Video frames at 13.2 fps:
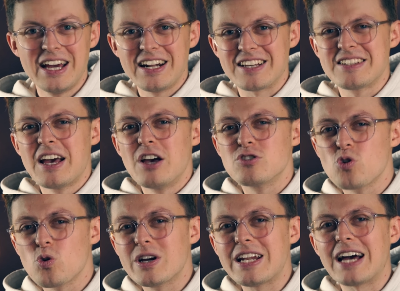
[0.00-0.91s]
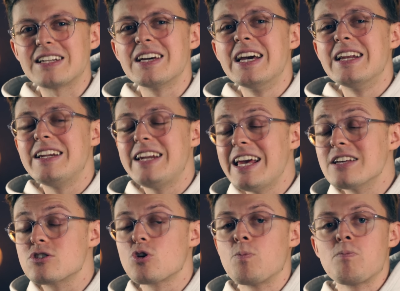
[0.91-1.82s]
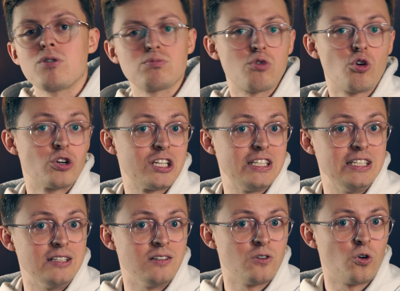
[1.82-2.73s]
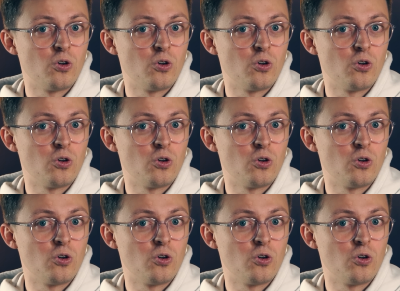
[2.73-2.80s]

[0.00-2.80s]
das sogenannte D-Sub-Protein.